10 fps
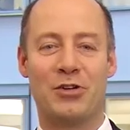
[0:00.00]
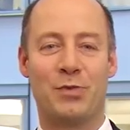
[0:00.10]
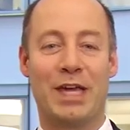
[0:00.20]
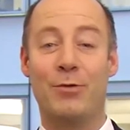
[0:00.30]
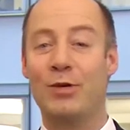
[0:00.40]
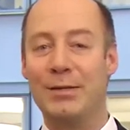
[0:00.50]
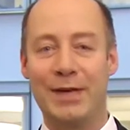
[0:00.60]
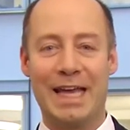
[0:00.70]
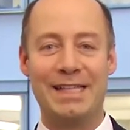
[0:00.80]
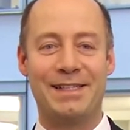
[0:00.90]
und Umgebung,
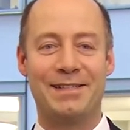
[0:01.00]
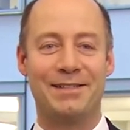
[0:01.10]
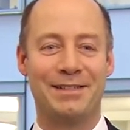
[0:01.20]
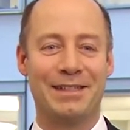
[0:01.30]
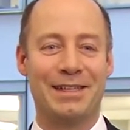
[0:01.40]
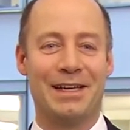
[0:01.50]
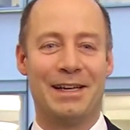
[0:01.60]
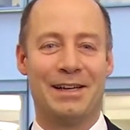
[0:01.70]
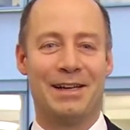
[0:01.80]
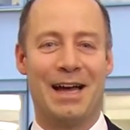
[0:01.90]
liebe Gäste,
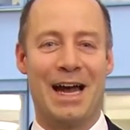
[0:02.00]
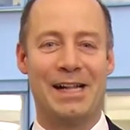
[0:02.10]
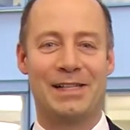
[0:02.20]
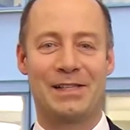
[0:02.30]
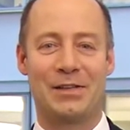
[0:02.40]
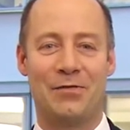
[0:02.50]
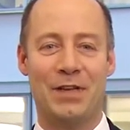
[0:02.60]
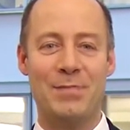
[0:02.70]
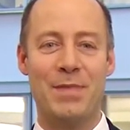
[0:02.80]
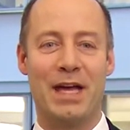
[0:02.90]
als
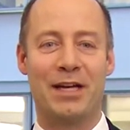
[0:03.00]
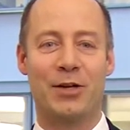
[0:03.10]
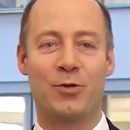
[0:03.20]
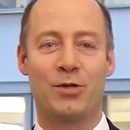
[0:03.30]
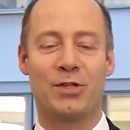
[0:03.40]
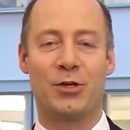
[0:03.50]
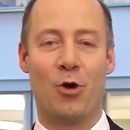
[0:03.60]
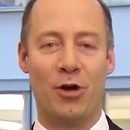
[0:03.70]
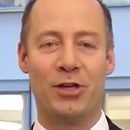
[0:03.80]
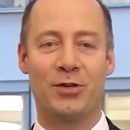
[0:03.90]
Wittenberger grüße
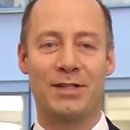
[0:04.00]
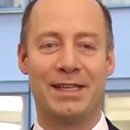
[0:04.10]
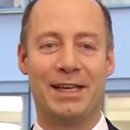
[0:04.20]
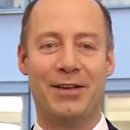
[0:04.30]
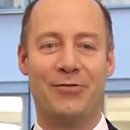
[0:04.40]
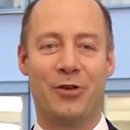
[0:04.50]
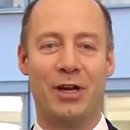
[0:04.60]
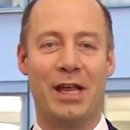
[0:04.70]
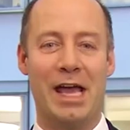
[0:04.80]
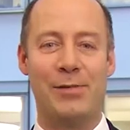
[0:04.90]
ich euch und Sie
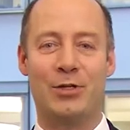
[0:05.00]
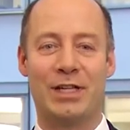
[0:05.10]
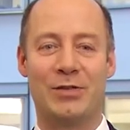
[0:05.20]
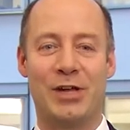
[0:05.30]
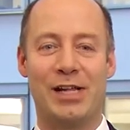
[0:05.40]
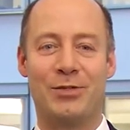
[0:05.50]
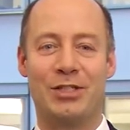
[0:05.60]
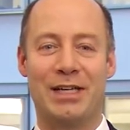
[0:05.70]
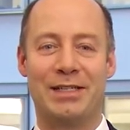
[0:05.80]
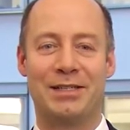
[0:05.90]
von Elbestadt zu
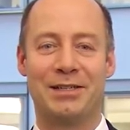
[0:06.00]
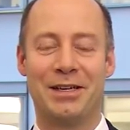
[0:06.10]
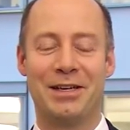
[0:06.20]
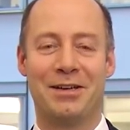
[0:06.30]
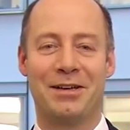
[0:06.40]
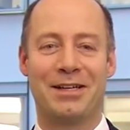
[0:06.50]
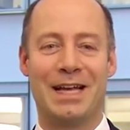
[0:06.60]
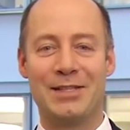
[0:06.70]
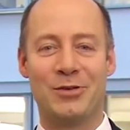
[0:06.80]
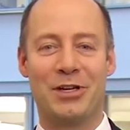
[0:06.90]
Elbestadt,
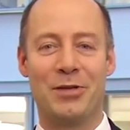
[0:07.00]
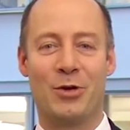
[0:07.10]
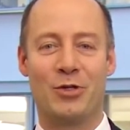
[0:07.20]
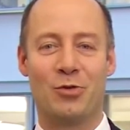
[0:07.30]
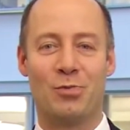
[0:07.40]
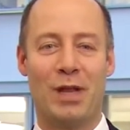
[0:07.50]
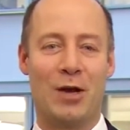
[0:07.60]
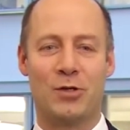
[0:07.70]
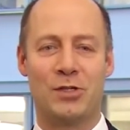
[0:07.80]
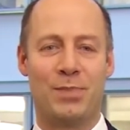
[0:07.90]
ganz unter dem Motto
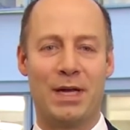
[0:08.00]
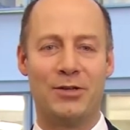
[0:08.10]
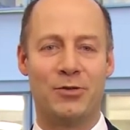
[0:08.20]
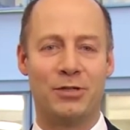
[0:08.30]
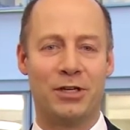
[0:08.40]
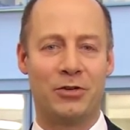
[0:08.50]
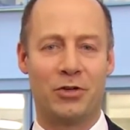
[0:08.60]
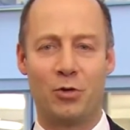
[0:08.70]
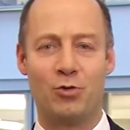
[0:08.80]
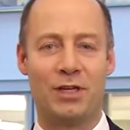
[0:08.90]
Blaues Band unter
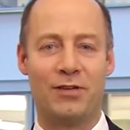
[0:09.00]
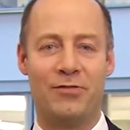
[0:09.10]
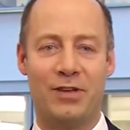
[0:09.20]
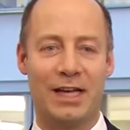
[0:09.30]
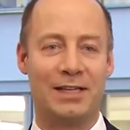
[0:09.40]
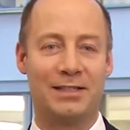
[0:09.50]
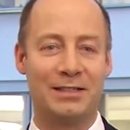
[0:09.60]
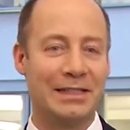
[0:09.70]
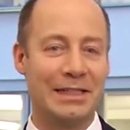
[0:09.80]
roter Flagge.